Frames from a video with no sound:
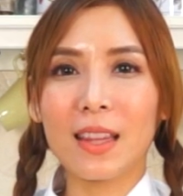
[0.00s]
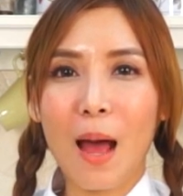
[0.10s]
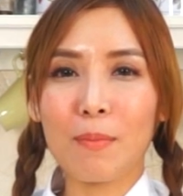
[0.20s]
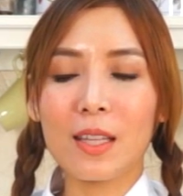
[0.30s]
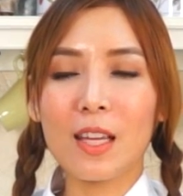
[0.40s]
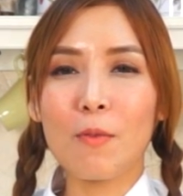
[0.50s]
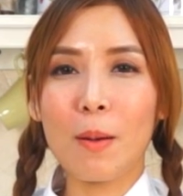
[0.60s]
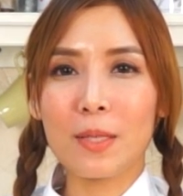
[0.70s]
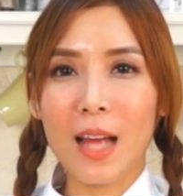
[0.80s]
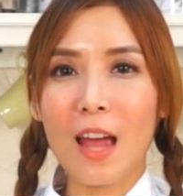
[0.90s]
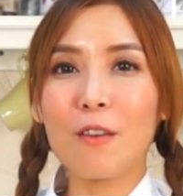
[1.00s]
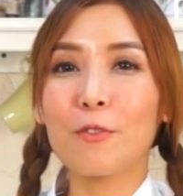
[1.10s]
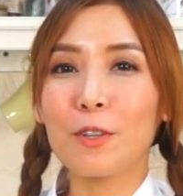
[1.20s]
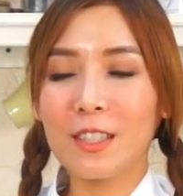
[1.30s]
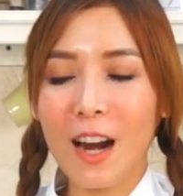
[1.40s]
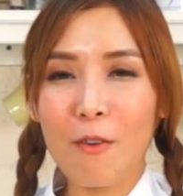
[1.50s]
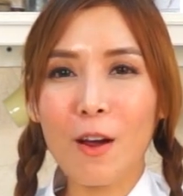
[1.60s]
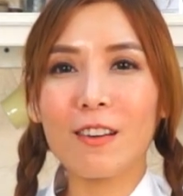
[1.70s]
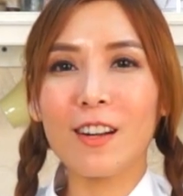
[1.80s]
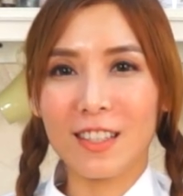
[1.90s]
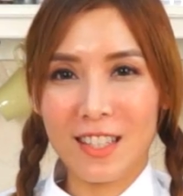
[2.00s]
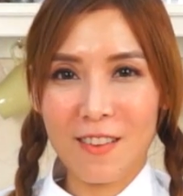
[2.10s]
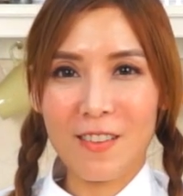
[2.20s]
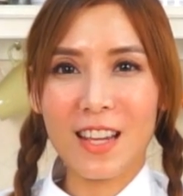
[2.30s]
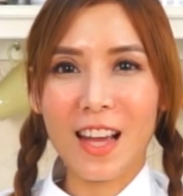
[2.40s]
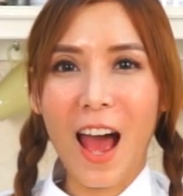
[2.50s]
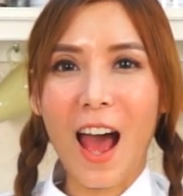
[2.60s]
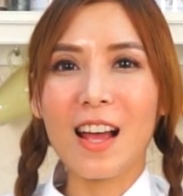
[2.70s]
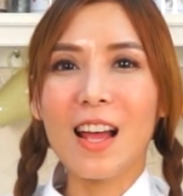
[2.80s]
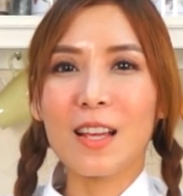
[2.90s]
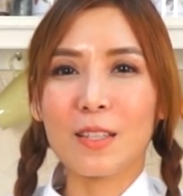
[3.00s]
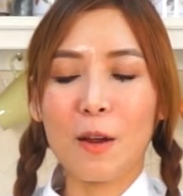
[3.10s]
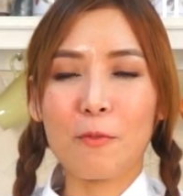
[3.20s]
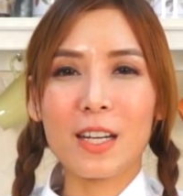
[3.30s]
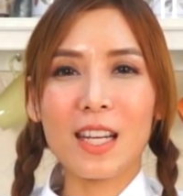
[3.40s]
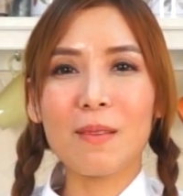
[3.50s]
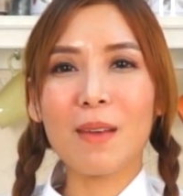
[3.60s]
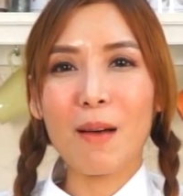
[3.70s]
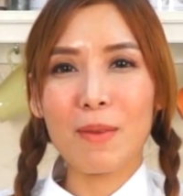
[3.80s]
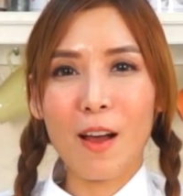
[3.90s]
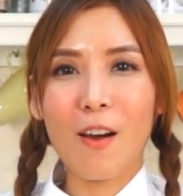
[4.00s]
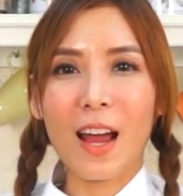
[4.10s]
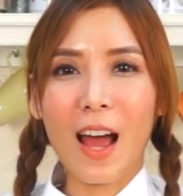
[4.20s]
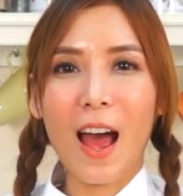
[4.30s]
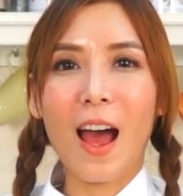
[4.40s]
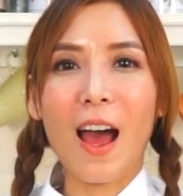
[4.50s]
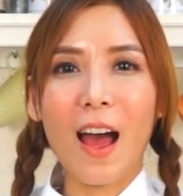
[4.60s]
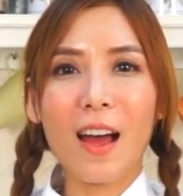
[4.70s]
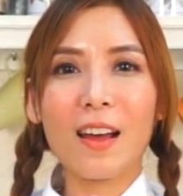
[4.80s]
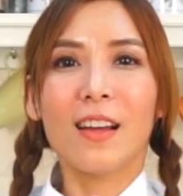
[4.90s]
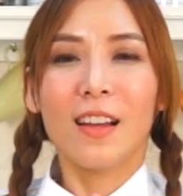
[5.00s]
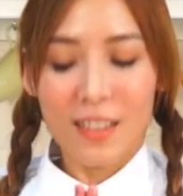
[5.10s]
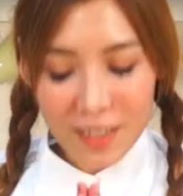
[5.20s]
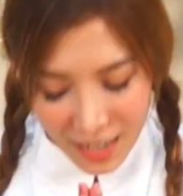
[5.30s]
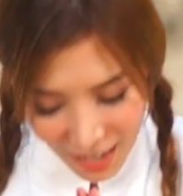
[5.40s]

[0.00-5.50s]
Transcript: ติดตามได้ที่เว็บไซต์ foodtravel.tv ค่ะสำหรับวันนี้นิมลาไปก่อนนะคะสวั